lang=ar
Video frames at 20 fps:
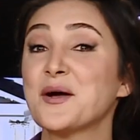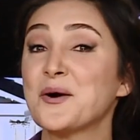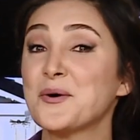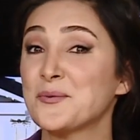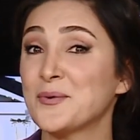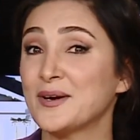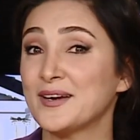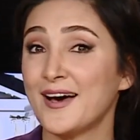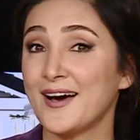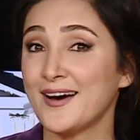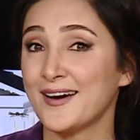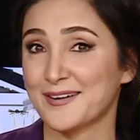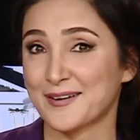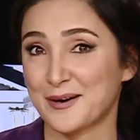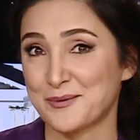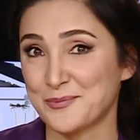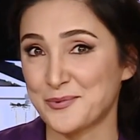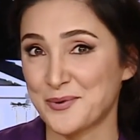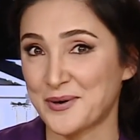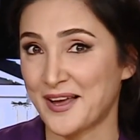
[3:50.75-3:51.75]
والاغرب
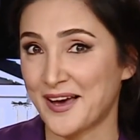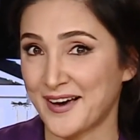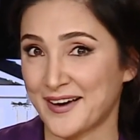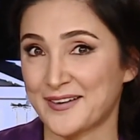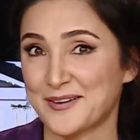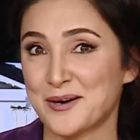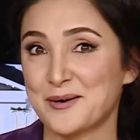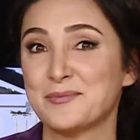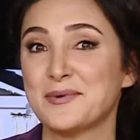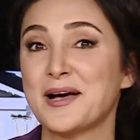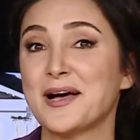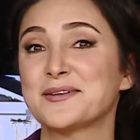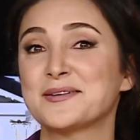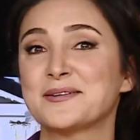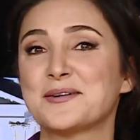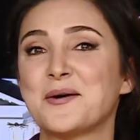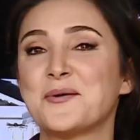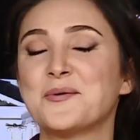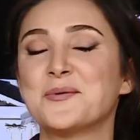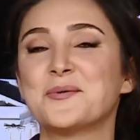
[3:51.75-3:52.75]
والاغرب
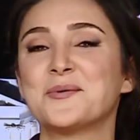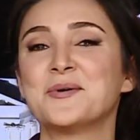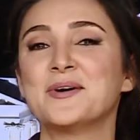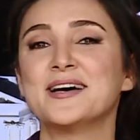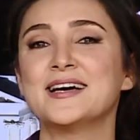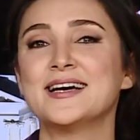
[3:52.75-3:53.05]
انه